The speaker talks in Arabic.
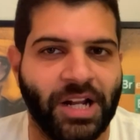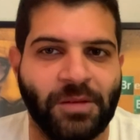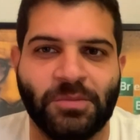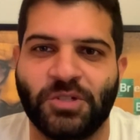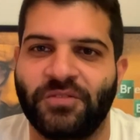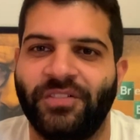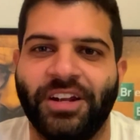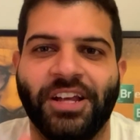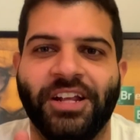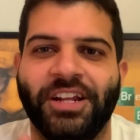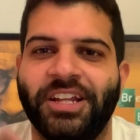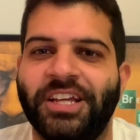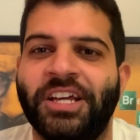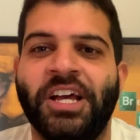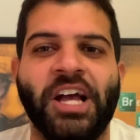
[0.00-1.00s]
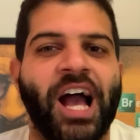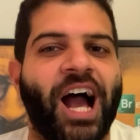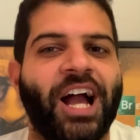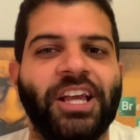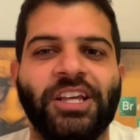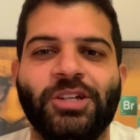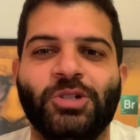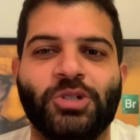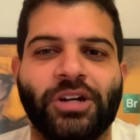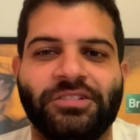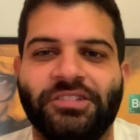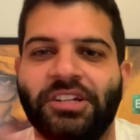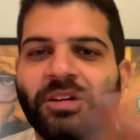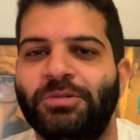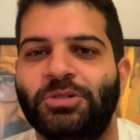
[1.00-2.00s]
انا مش فارق لي اي
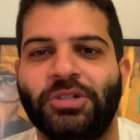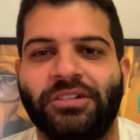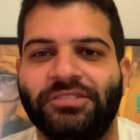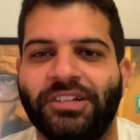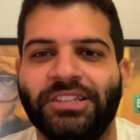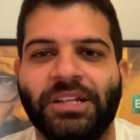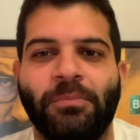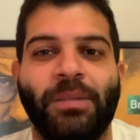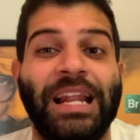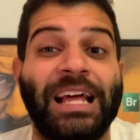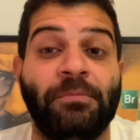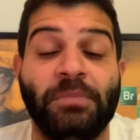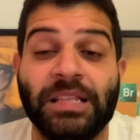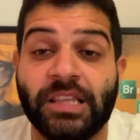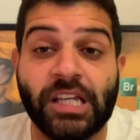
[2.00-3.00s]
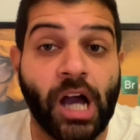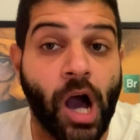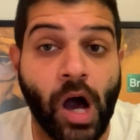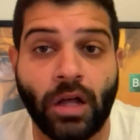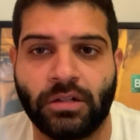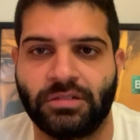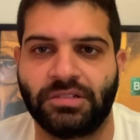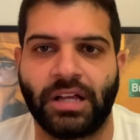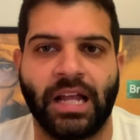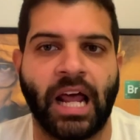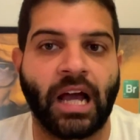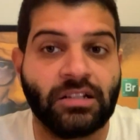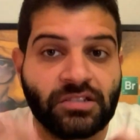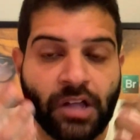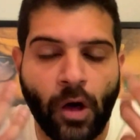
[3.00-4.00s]
شخصيه من شخصيات البني ادمين دي خالص انا
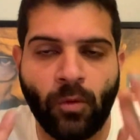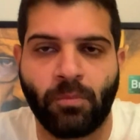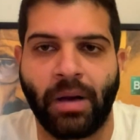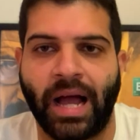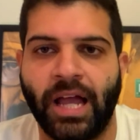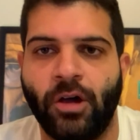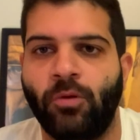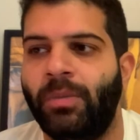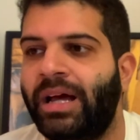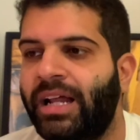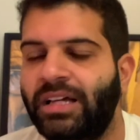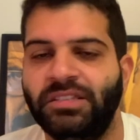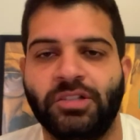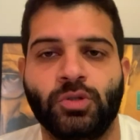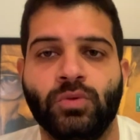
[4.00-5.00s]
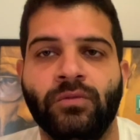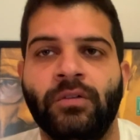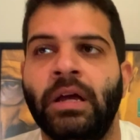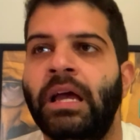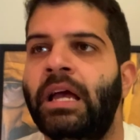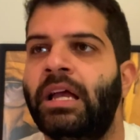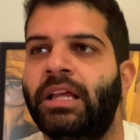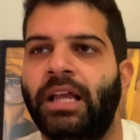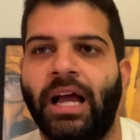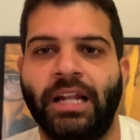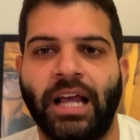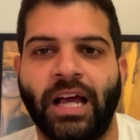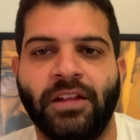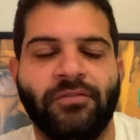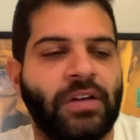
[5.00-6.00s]
عايز اقعد معاهم انا عايز اشوف يعني
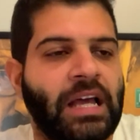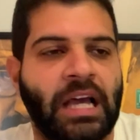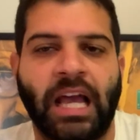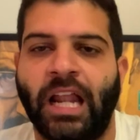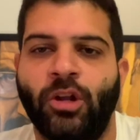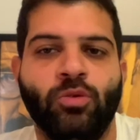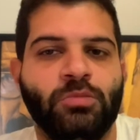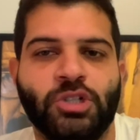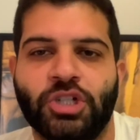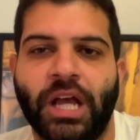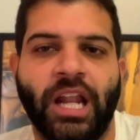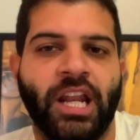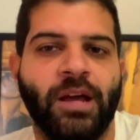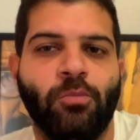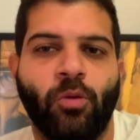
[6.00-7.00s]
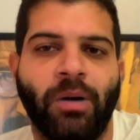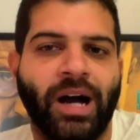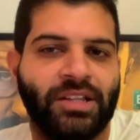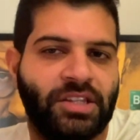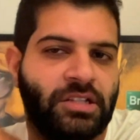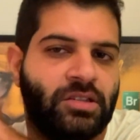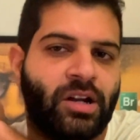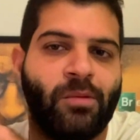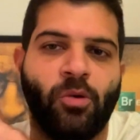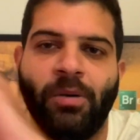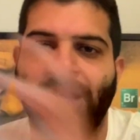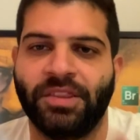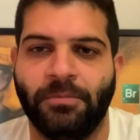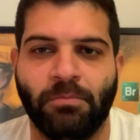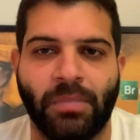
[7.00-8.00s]
عارف خليهم يشقلبوا بعض يضربوا
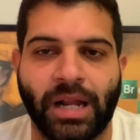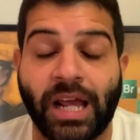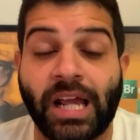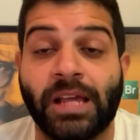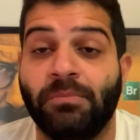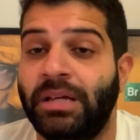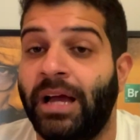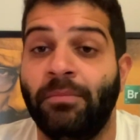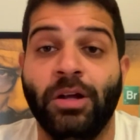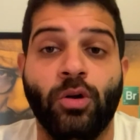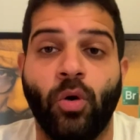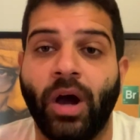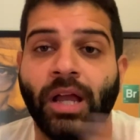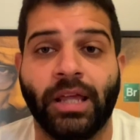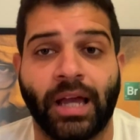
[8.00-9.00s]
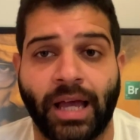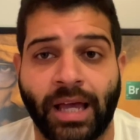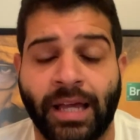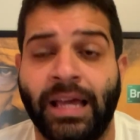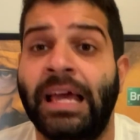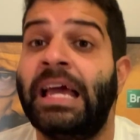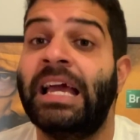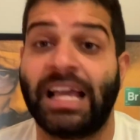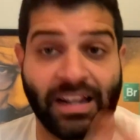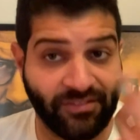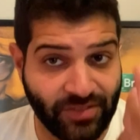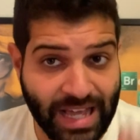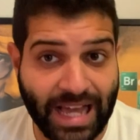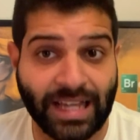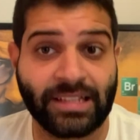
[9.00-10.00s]
بعض بمراكب يعملوا اي حاجه كان
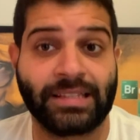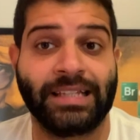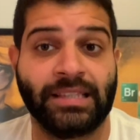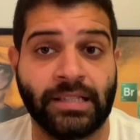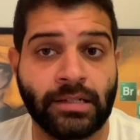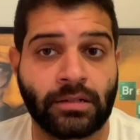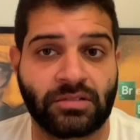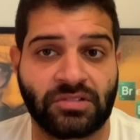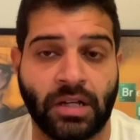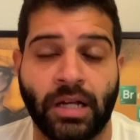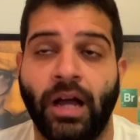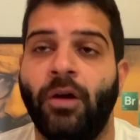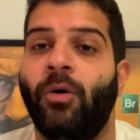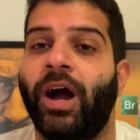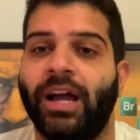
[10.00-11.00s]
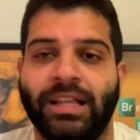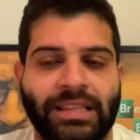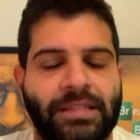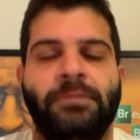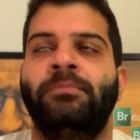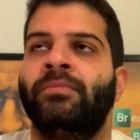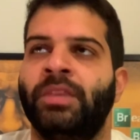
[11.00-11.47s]
في حاجات كتير صايعه وحاجات